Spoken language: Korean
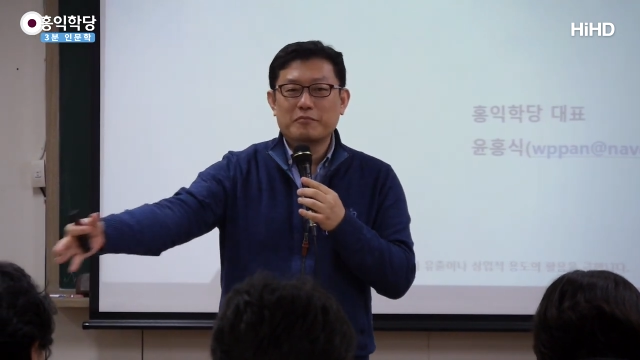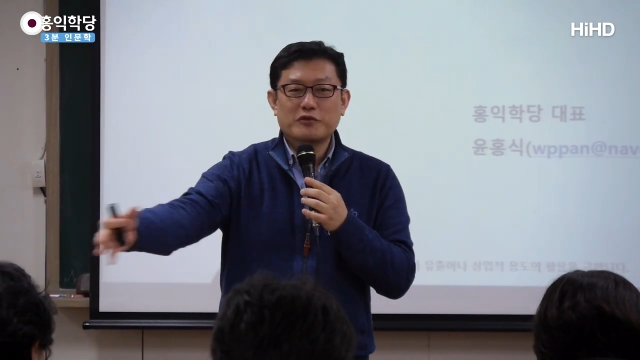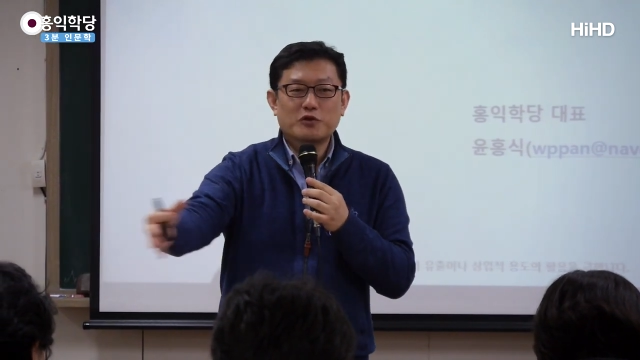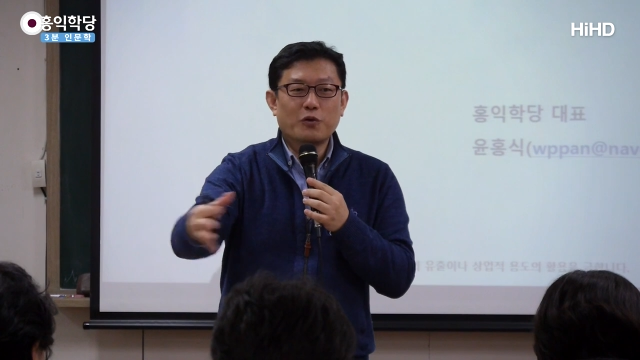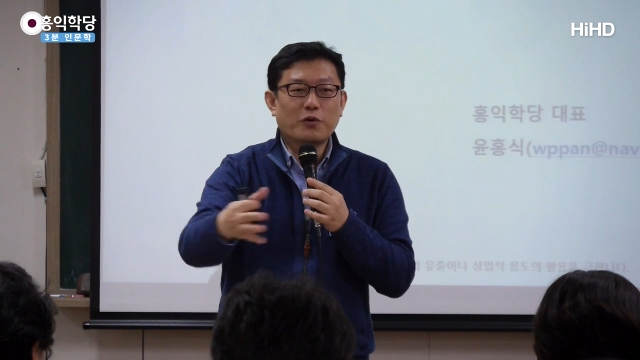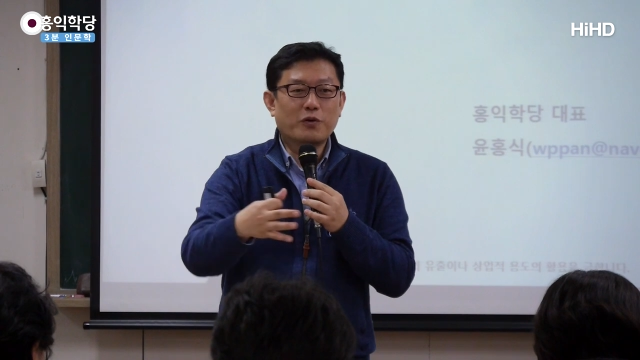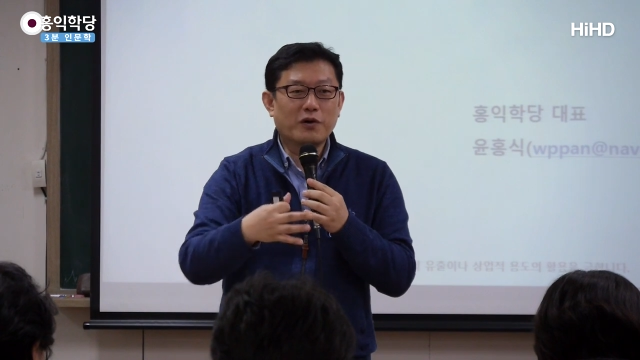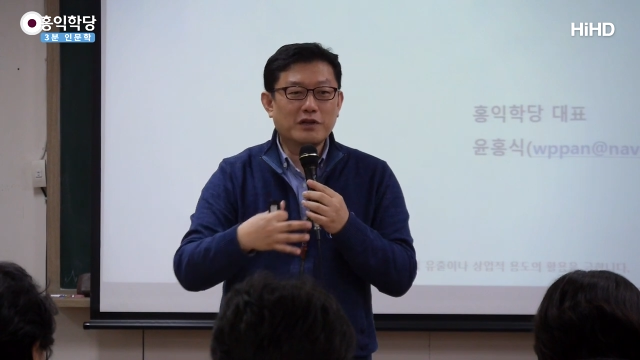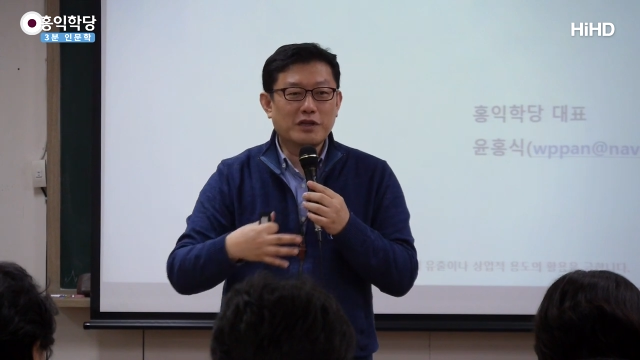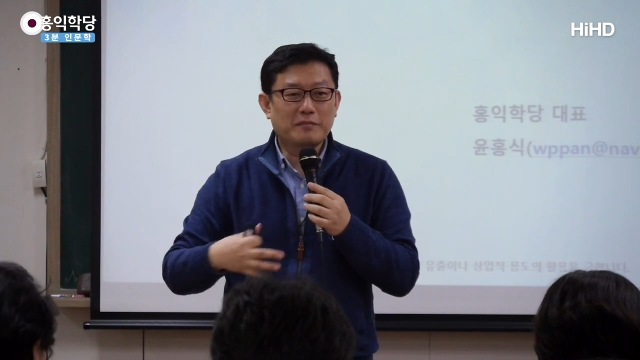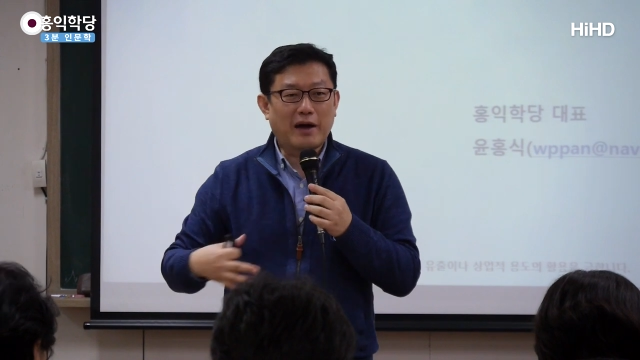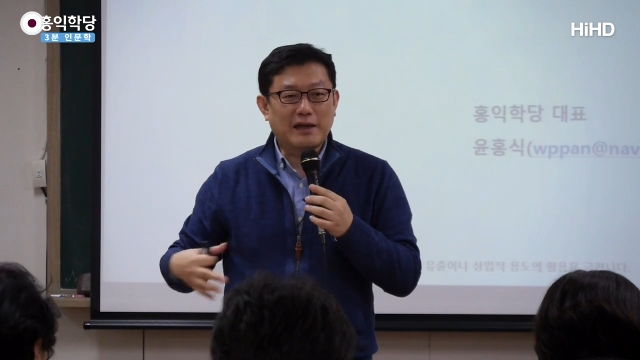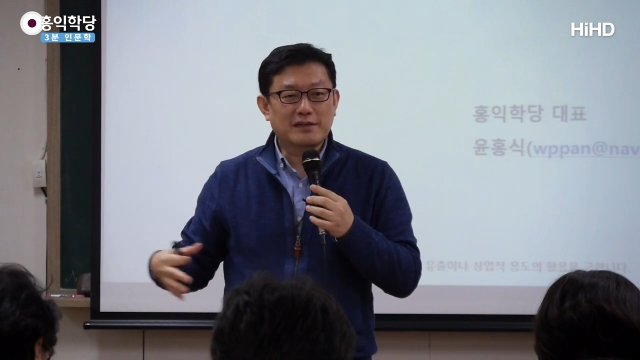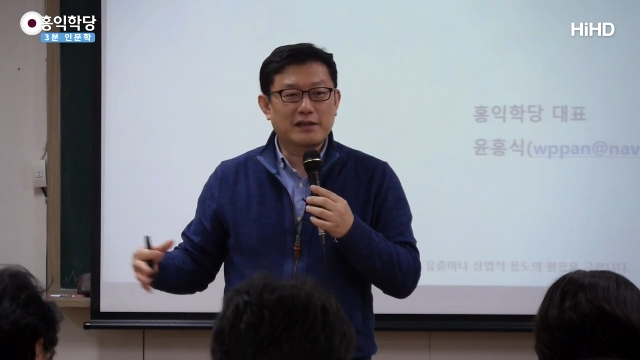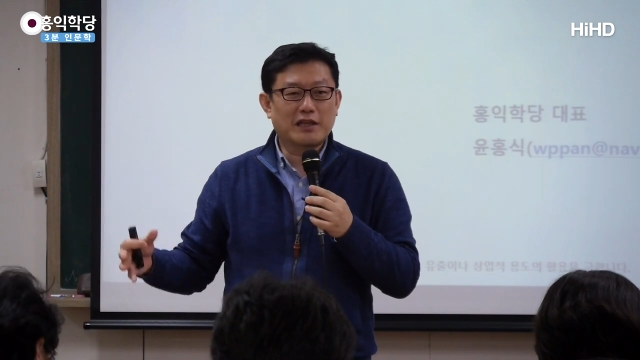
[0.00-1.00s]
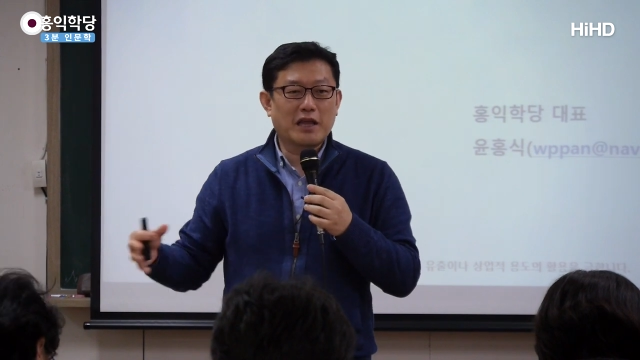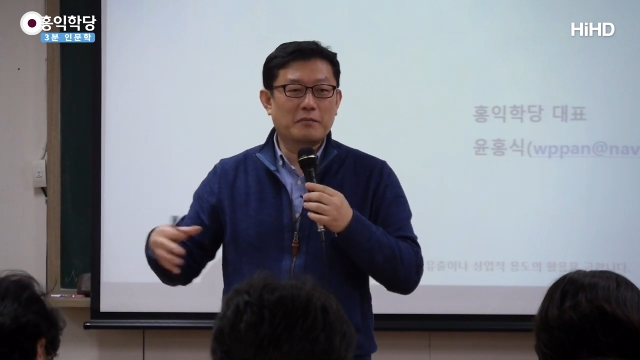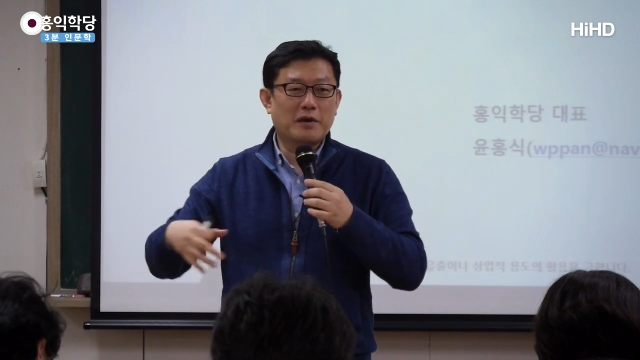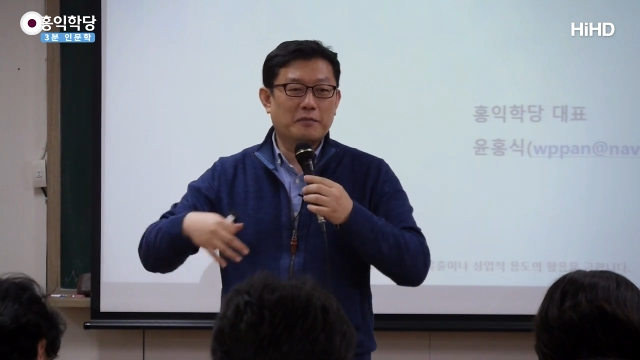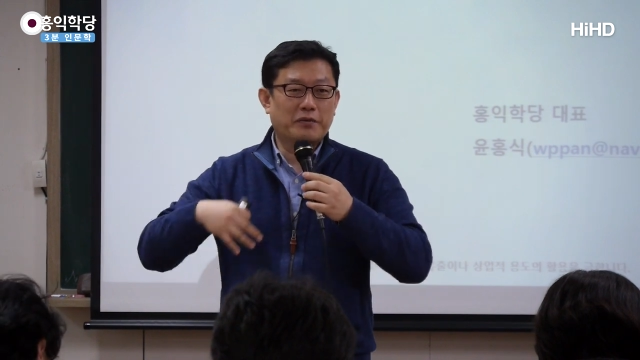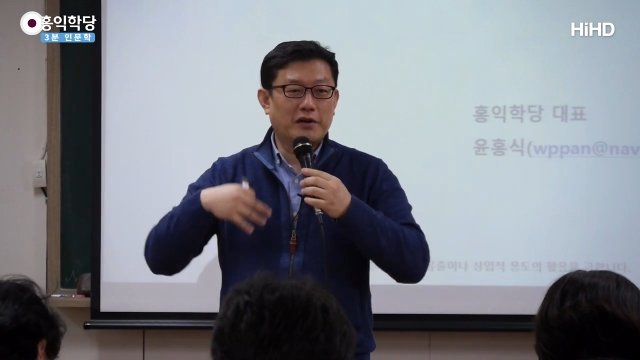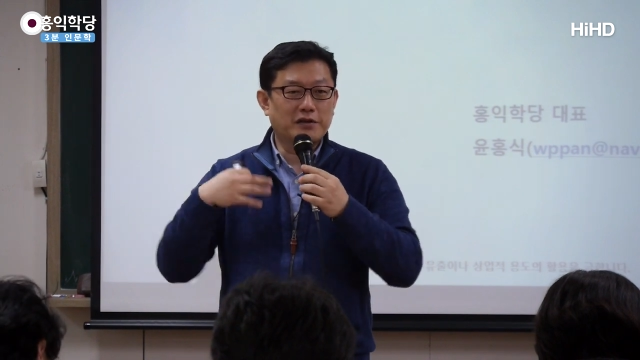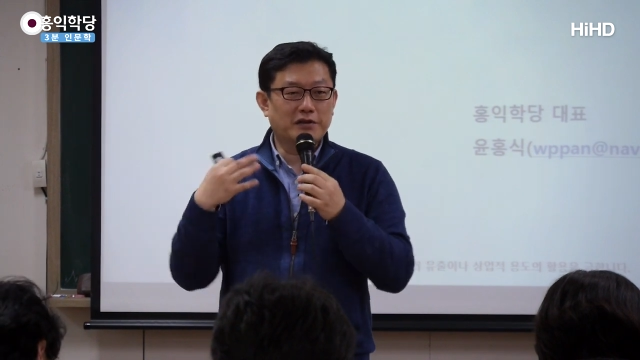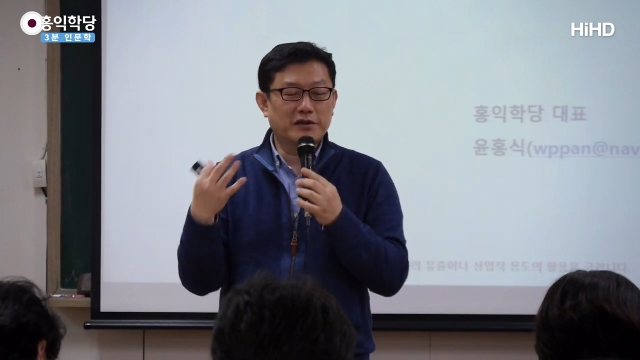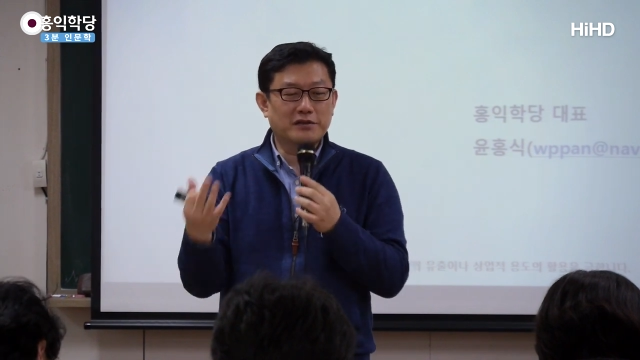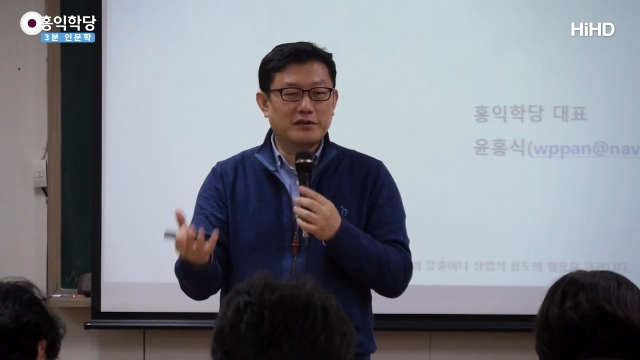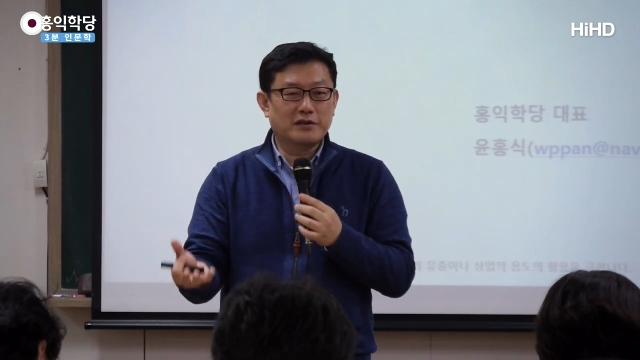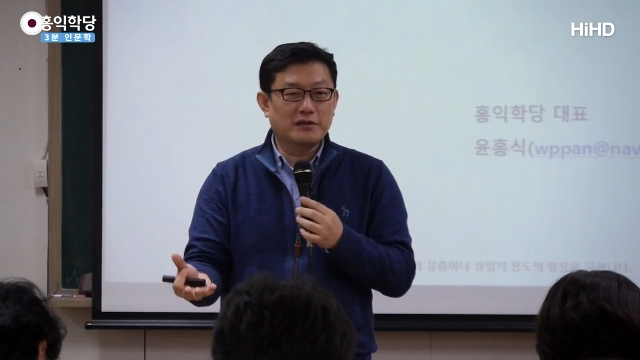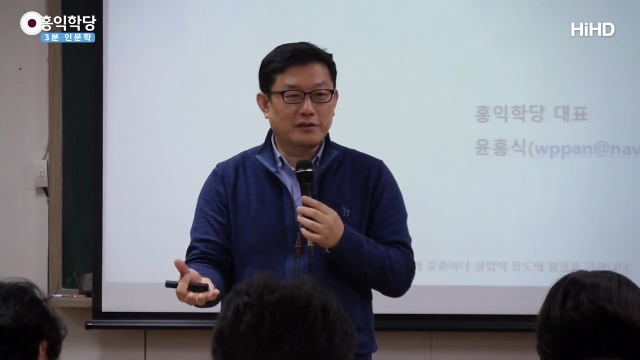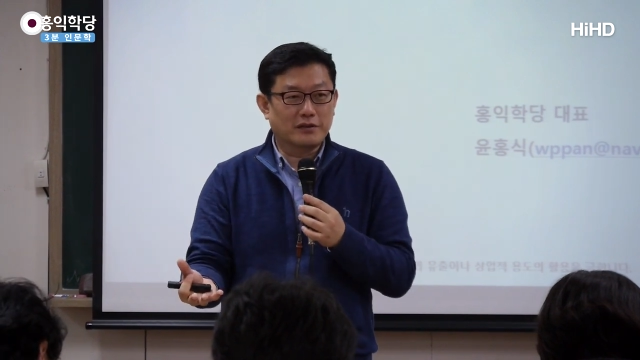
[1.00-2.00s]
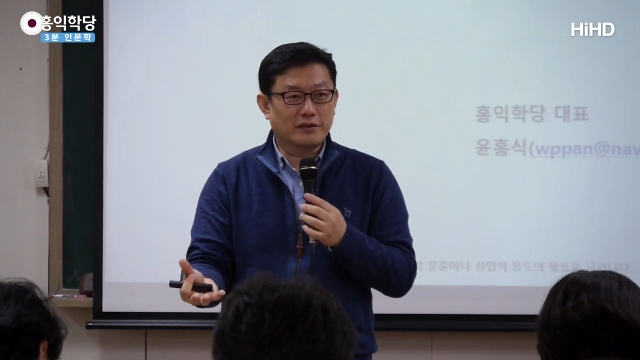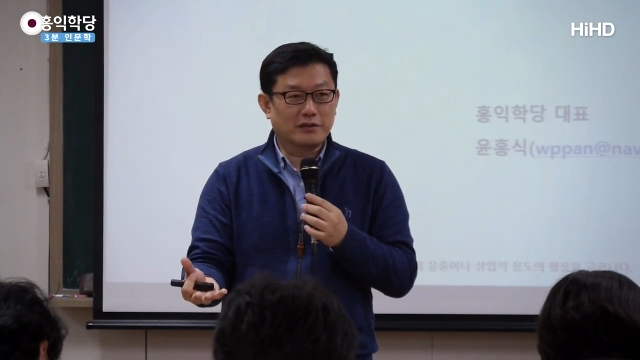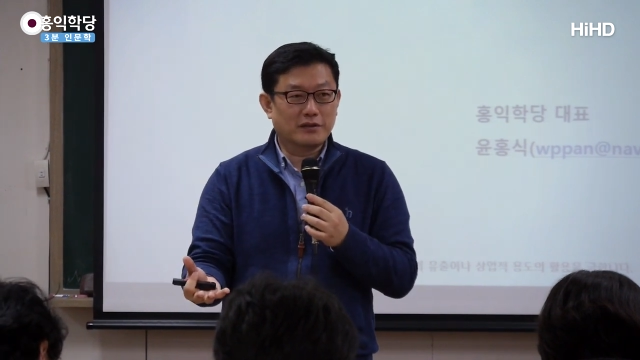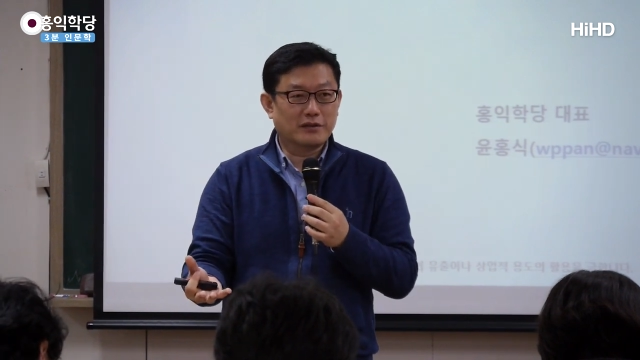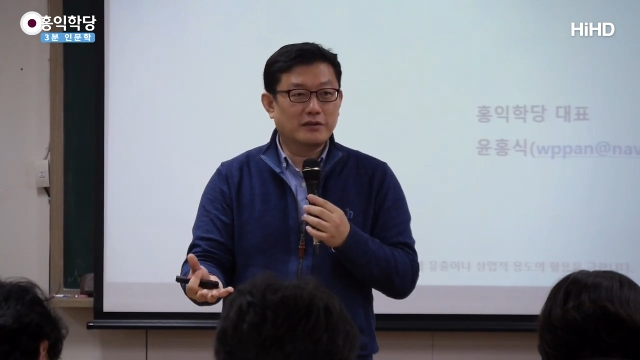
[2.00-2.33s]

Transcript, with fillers: 조건이 맞을 때만 펼쳐지는